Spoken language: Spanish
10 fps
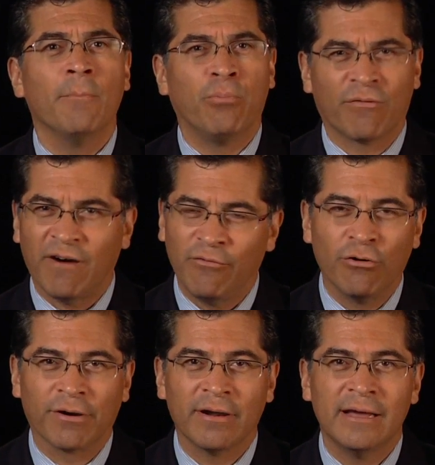por
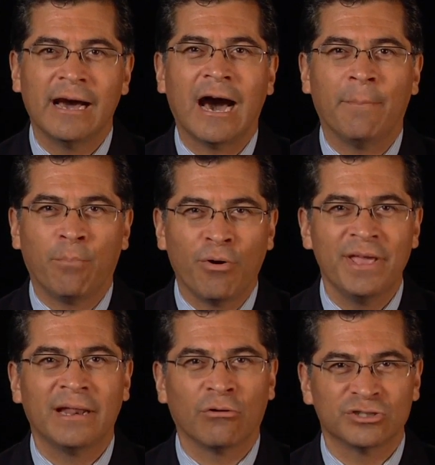favor,
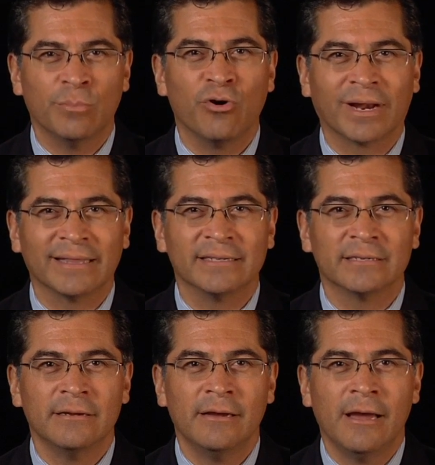apoyen a los demócratas.